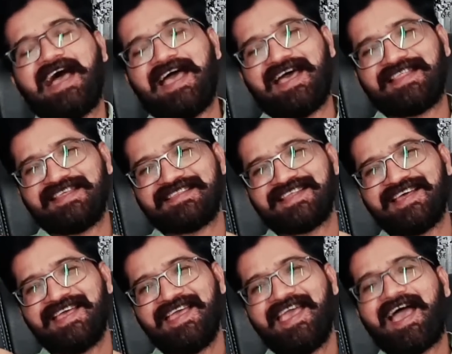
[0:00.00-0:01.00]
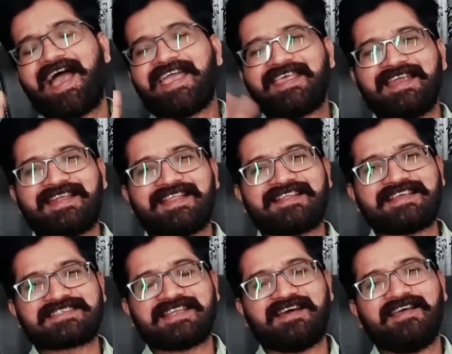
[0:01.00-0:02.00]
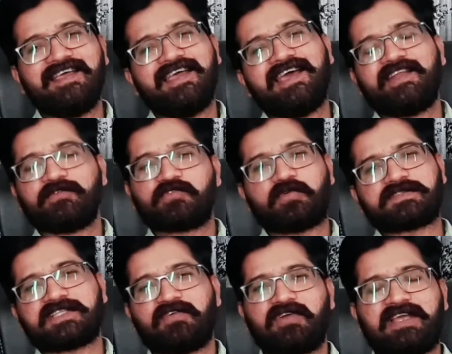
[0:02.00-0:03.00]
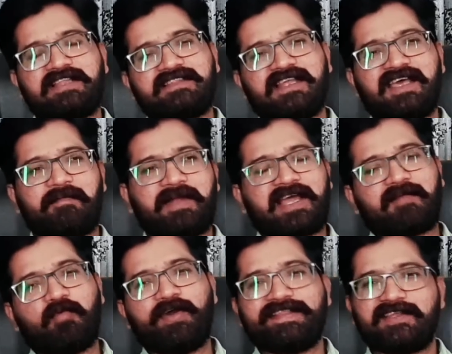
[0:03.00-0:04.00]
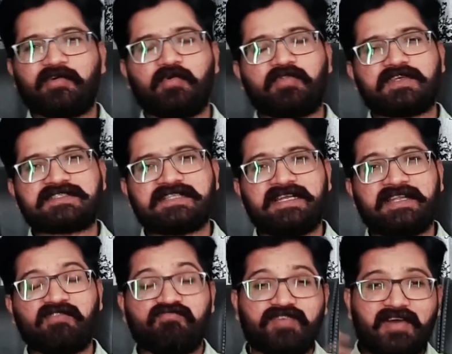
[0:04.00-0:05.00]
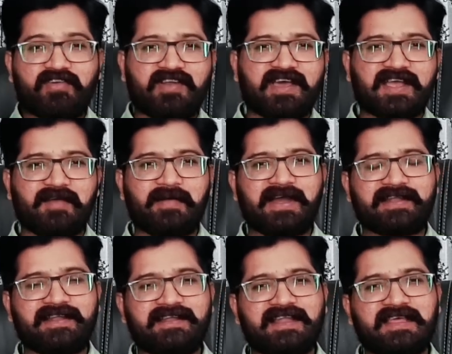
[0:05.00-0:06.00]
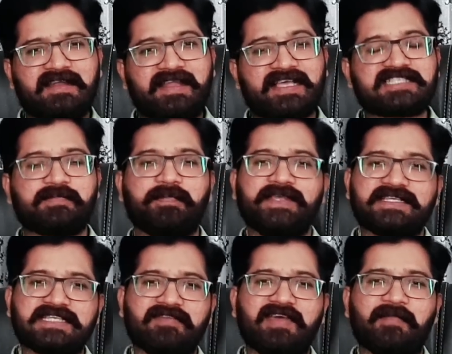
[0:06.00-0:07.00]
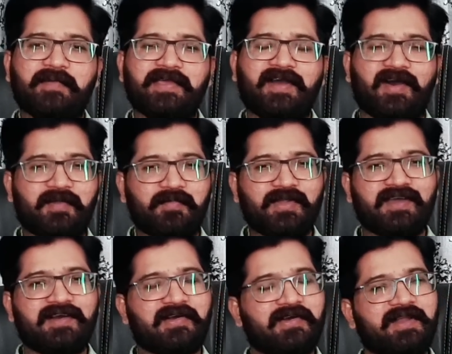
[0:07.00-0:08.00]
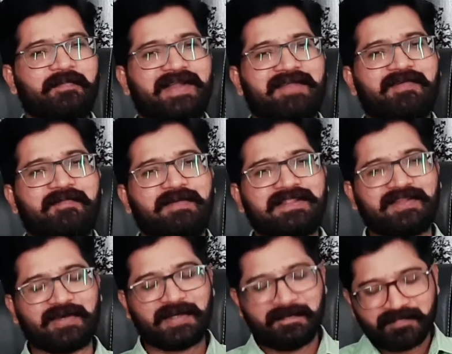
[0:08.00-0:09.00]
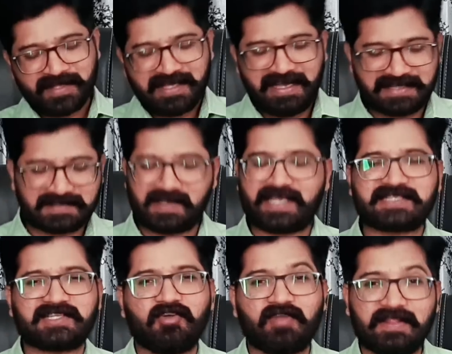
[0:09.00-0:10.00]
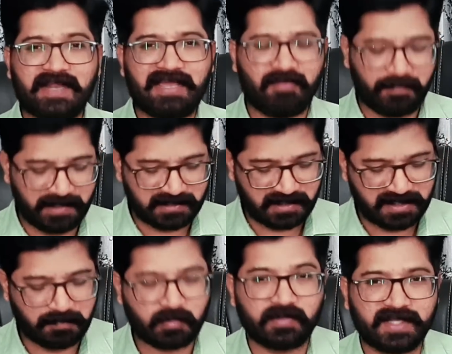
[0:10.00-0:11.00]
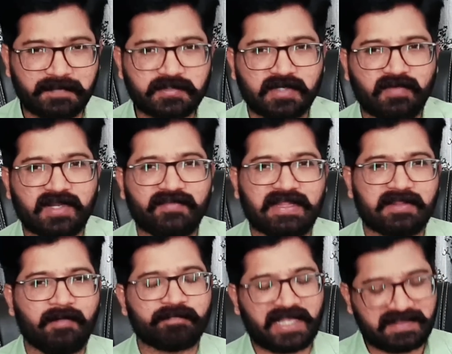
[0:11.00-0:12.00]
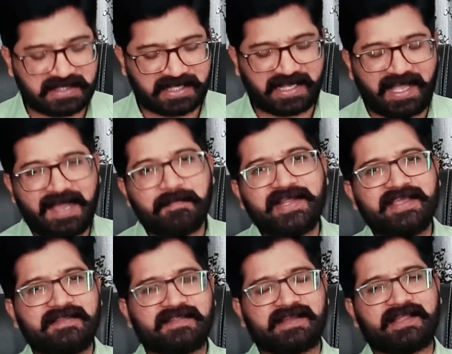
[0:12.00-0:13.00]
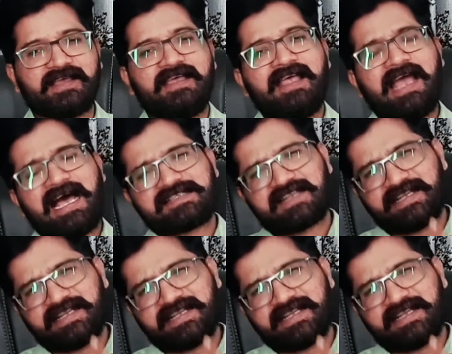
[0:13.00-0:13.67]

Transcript: అదైతే హైలైట్ అసలు నువ్వు చూస్తూ ఉంటే అంతేలా మనకు మోనితే గుర్తొస్తుంది అంటే నువ్వెవరో నాకు ఆ మాట అనడానికి నెక్స్ట్ పీక్స్కి వెళ్ళిపోయిన అరుపులు గగ్గులు పెడబొబ్బలతో అసలు నెక్స్ట్ లెవెల్ అది లైవ్ అప్డేట్స్ చెప్పుకుంది ఎపిసోడ్ వరకు వెళ్దాం అయితే ఇక్కడ కామెడీ ఏంటంటే అసలు